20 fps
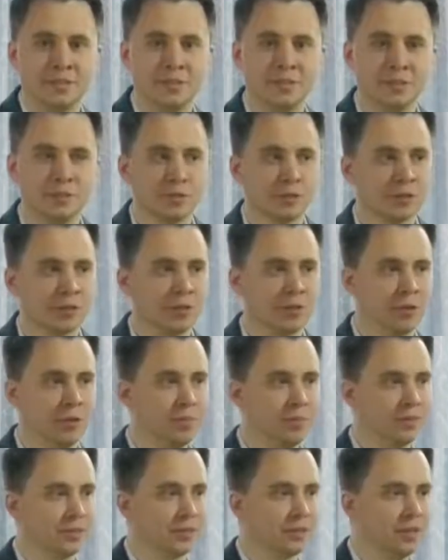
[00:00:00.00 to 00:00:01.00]
Als Jesus
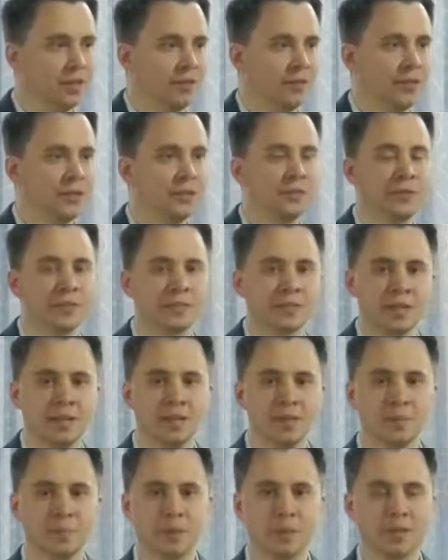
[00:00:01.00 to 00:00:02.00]
gekommen ist, was war
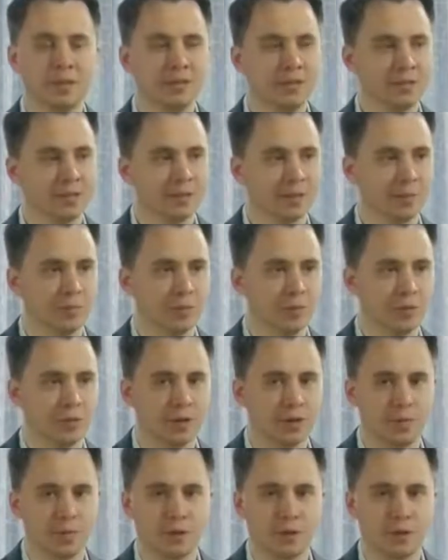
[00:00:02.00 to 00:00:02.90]
seine Predigt am,